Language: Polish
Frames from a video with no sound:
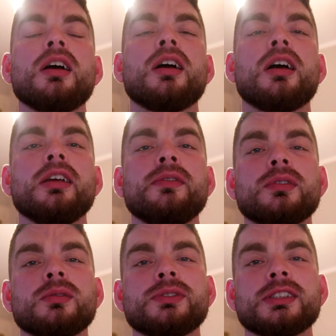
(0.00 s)
e, i
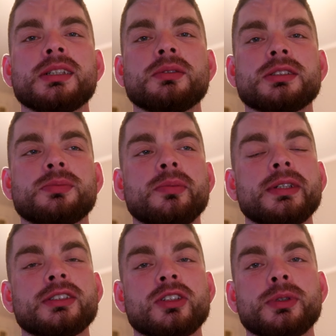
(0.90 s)
w lodówce cały czas było
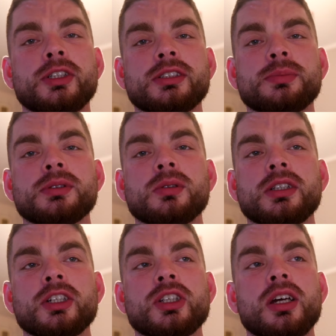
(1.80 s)
mięso, żeby się nie zepsuło,
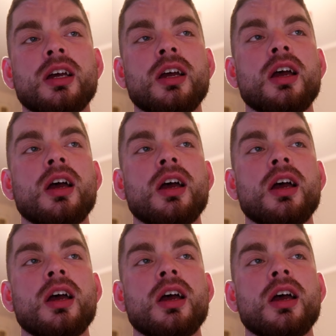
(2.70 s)
także